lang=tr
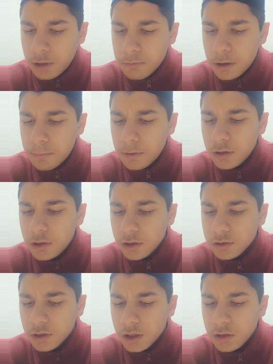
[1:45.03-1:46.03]

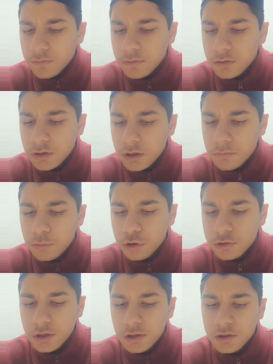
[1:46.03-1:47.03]
Papalık tarafından
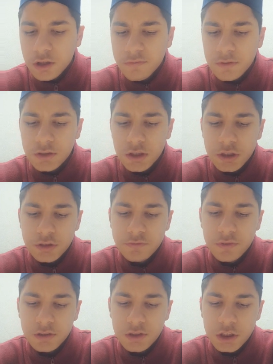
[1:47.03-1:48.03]
büyük destek ve teşvik,
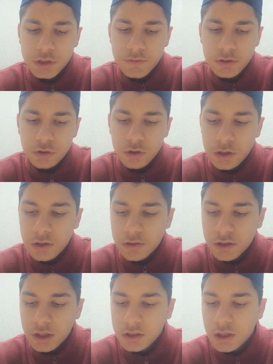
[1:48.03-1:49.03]
ve teşvik gören
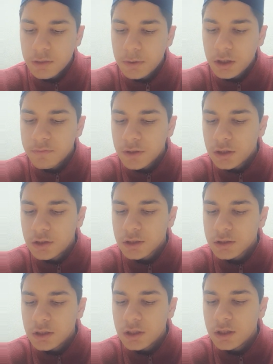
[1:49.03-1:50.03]
İskender Bey
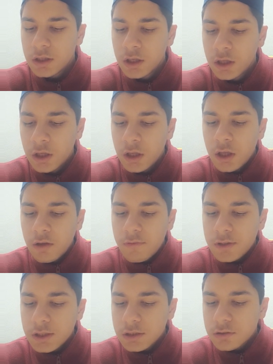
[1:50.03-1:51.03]
Venediklili
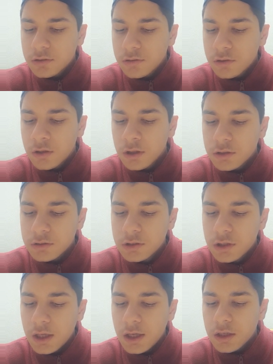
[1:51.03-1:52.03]

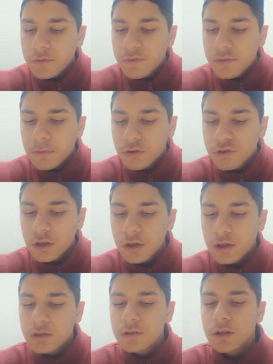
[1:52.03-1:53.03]
Venedikliler ve
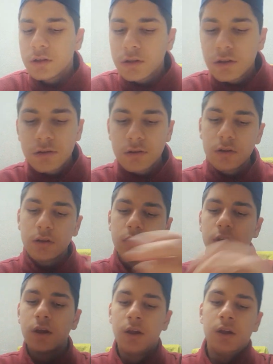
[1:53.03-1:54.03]
Macarların
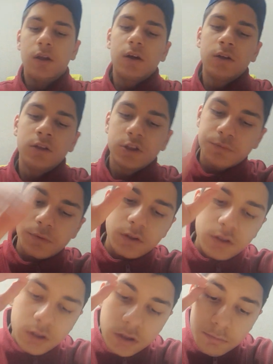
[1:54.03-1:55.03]
etkisiyle anlaşmaya
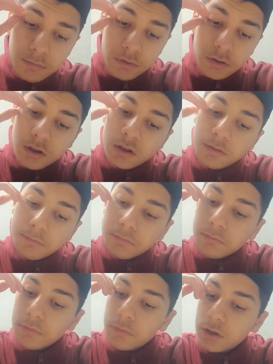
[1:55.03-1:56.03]
tanım,
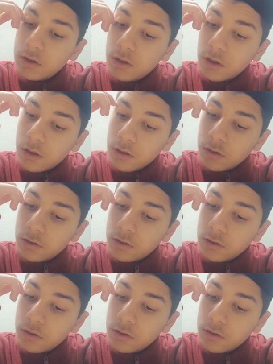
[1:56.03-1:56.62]
tanımadılar